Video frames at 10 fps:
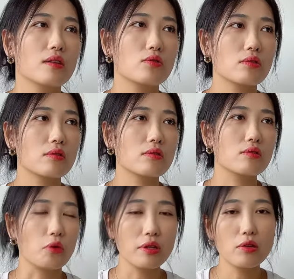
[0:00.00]
就
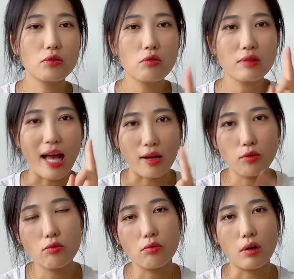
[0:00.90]
是有一丢丢打
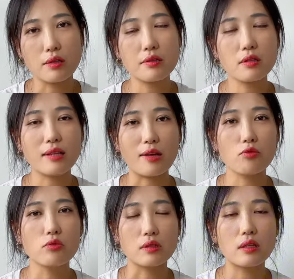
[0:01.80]
动我，这是打
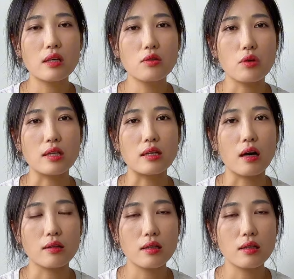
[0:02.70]
动我的第一个原因啊。